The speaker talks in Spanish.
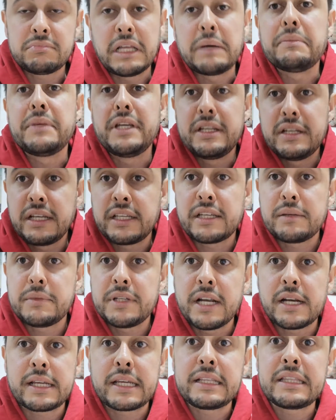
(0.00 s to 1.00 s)
También hay que
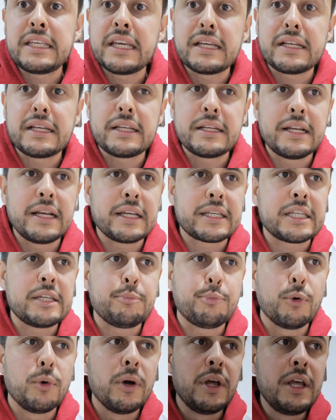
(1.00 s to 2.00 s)
mirar qué tiene en el
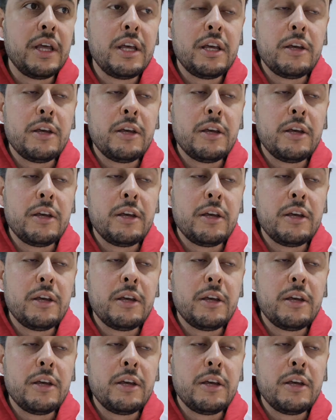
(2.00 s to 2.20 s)
equipo.